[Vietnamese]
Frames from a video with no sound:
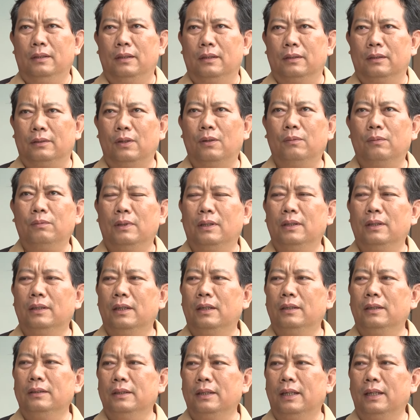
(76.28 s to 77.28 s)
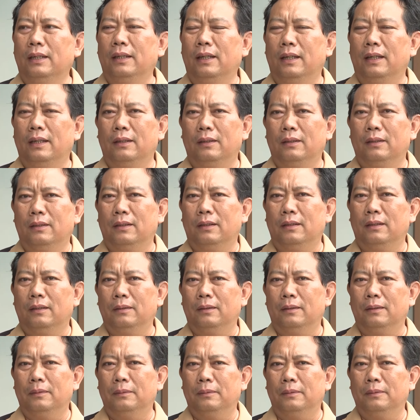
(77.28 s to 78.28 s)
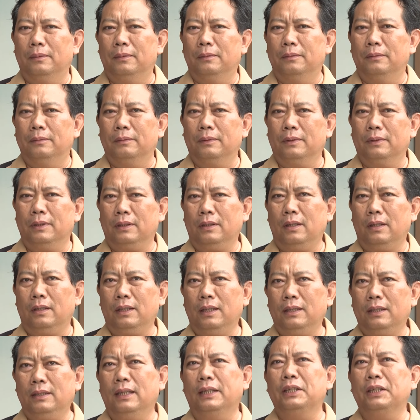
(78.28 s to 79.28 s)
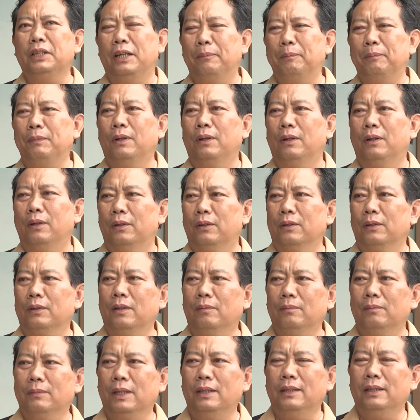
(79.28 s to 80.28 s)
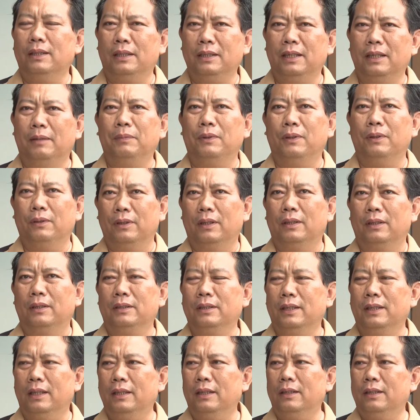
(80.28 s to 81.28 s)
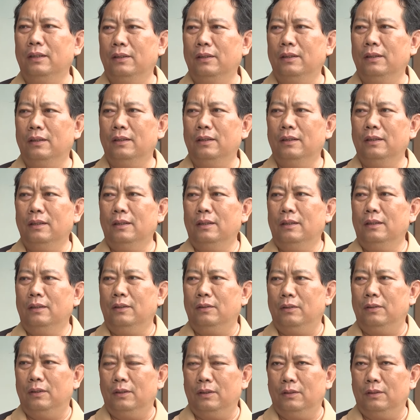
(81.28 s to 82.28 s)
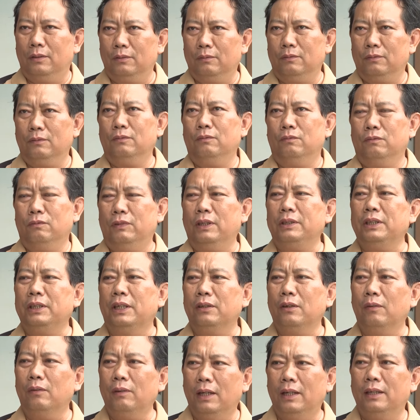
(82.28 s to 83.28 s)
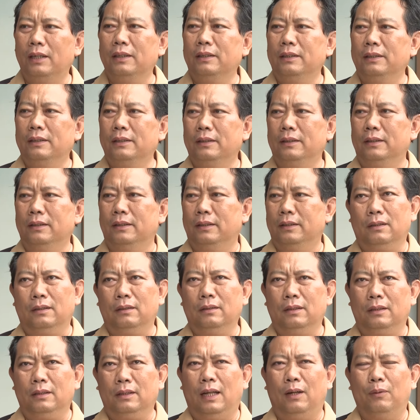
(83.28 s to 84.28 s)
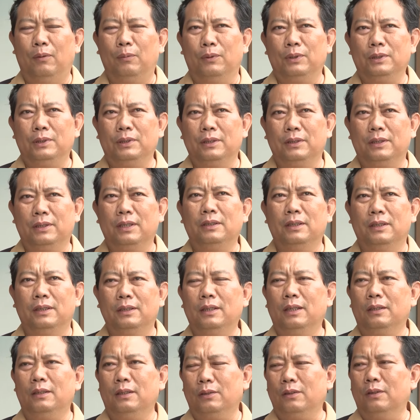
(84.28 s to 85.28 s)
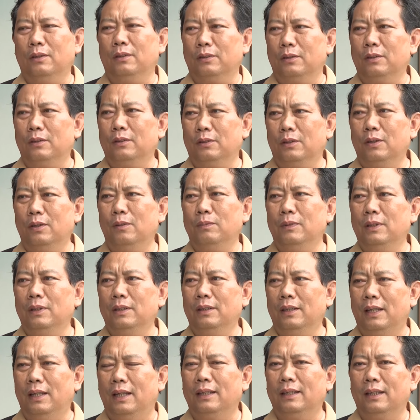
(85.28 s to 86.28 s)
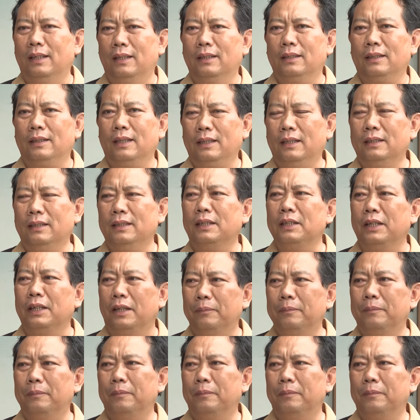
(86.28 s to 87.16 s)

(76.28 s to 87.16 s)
uh, tốt để đến vậy là các các doanh nghiệp công ty doanh nghiệp rồi nó sẽ ờ, ờ, phát triển tốt hơn dạ. tạo một cái sự tin tưởng rất là tốt với lại ờ, các doanh nghiệp